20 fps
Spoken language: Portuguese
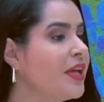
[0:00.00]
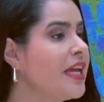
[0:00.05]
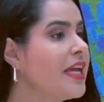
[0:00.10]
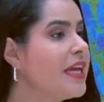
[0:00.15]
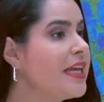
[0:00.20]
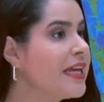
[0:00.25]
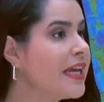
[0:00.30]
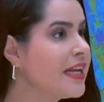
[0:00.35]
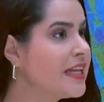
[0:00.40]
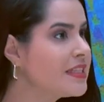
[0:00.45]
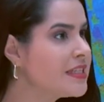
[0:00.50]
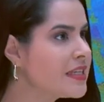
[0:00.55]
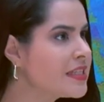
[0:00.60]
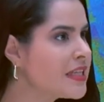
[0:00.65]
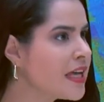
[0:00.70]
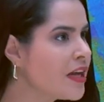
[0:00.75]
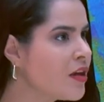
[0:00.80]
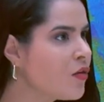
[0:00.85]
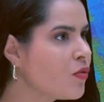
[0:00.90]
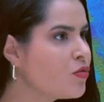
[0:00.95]
Henrique, é
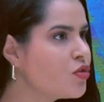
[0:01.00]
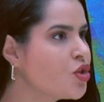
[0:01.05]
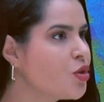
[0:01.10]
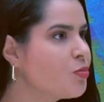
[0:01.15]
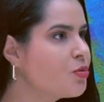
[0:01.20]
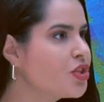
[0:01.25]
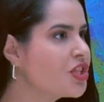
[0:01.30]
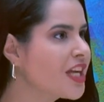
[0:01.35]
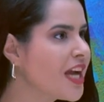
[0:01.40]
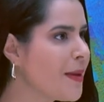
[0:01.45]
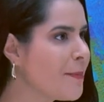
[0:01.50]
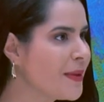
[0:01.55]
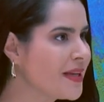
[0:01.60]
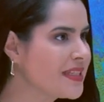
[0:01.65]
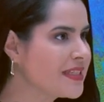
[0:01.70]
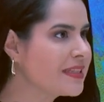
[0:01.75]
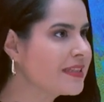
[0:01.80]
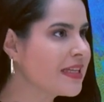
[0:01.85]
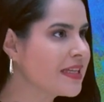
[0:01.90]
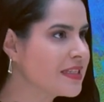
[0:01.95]
necessário algum tipo de
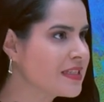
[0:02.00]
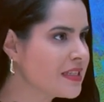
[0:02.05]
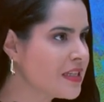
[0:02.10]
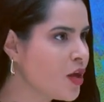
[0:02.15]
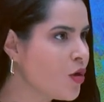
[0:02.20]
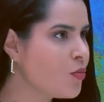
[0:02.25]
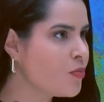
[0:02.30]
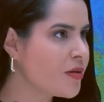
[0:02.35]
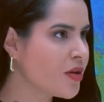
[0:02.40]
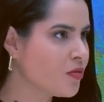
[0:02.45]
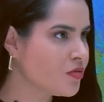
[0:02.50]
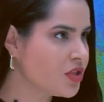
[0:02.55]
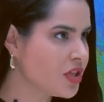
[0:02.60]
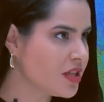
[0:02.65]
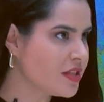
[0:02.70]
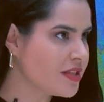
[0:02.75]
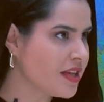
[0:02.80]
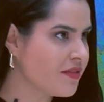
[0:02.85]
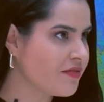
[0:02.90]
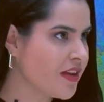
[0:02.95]
capacitação para utilizar a